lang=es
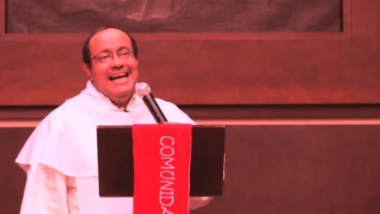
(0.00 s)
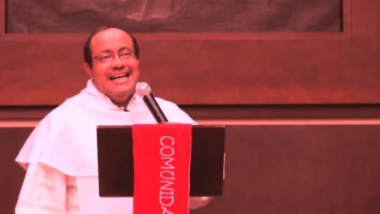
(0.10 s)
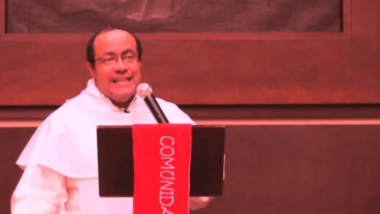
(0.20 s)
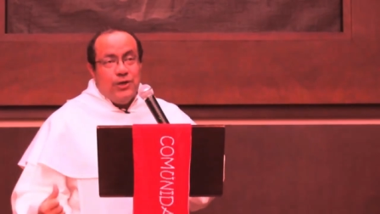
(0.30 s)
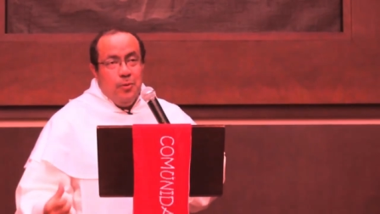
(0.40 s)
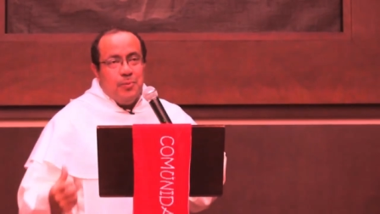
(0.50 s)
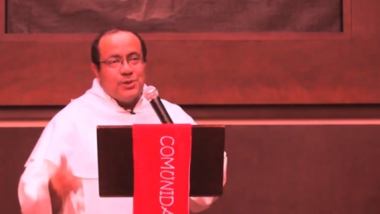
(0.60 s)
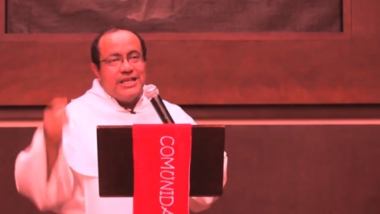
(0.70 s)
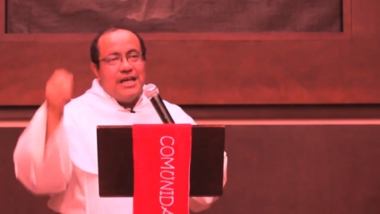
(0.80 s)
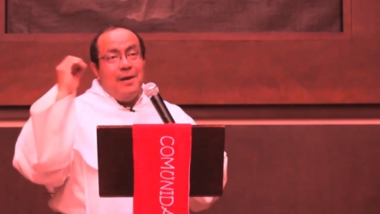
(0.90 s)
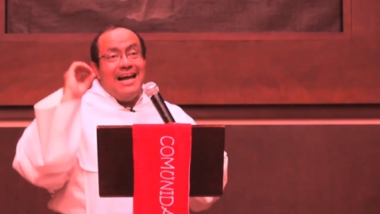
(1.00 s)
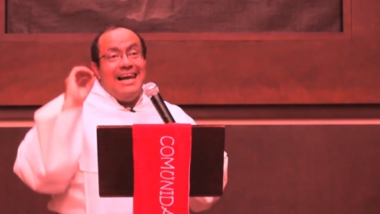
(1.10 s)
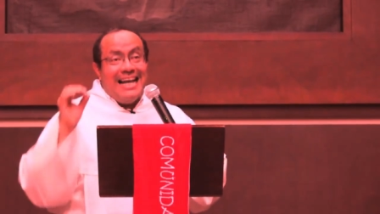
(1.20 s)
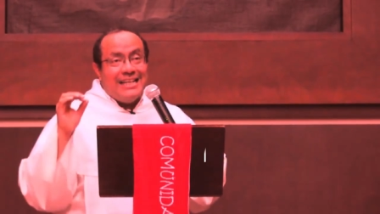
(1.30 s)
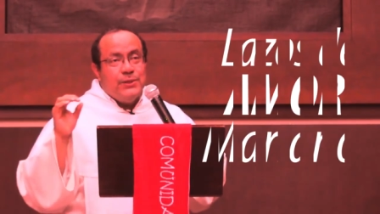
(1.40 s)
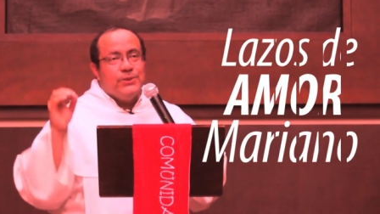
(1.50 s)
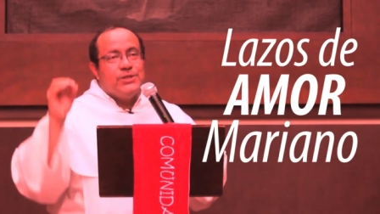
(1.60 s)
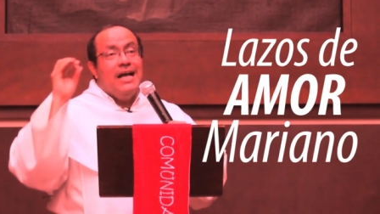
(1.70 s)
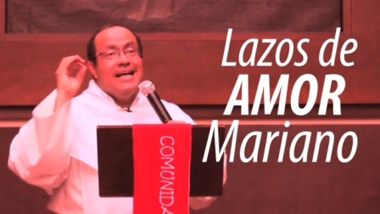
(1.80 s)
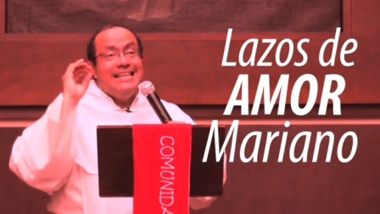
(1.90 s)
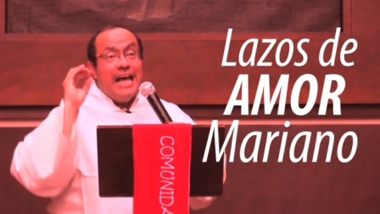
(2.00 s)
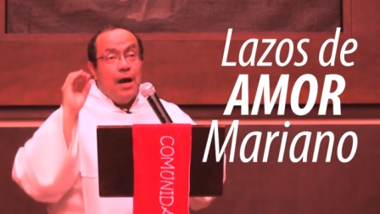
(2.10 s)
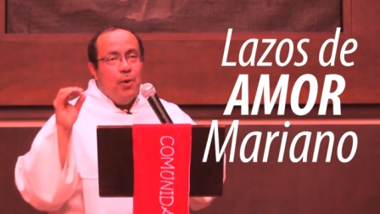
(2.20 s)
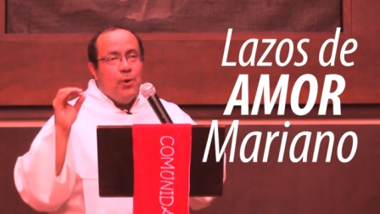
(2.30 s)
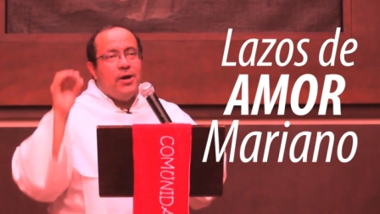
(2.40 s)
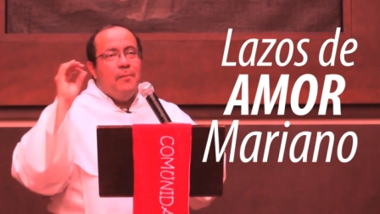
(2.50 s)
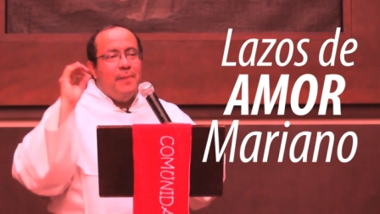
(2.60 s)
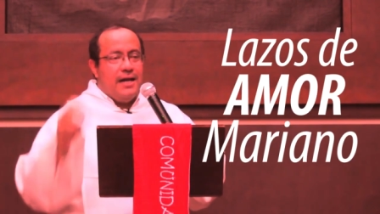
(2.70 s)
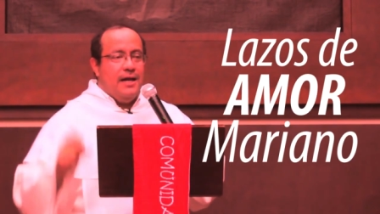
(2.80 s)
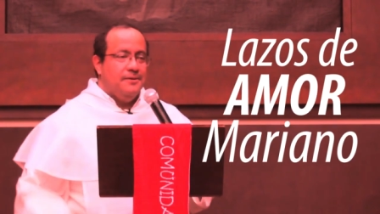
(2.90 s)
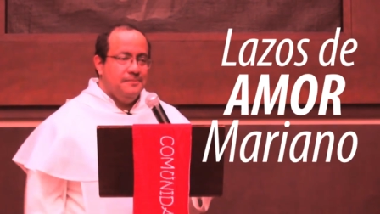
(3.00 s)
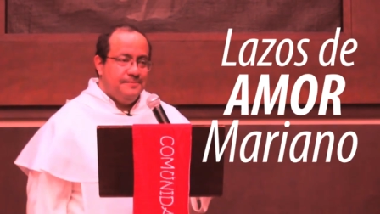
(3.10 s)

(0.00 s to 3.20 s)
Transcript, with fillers: Ese grupo se llama Lazos de Amor Mariano.